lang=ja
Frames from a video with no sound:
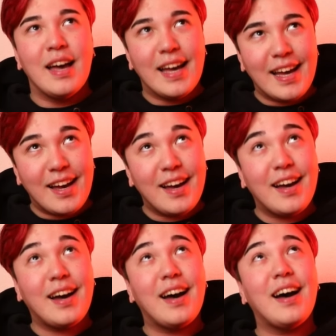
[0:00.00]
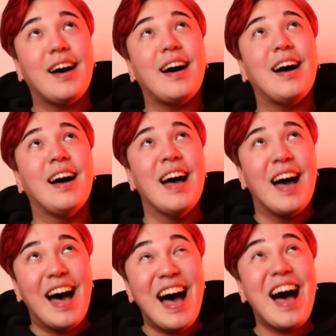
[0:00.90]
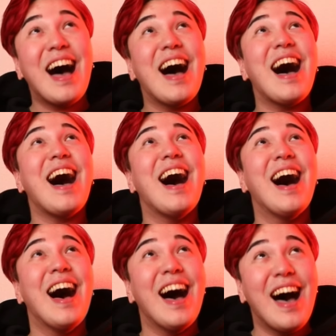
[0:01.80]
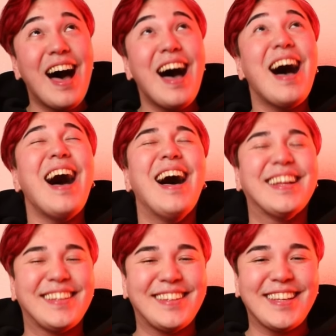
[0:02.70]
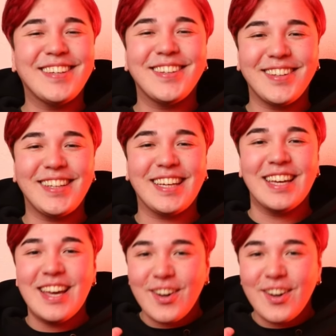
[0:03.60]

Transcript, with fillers: あーあーあーっていう風に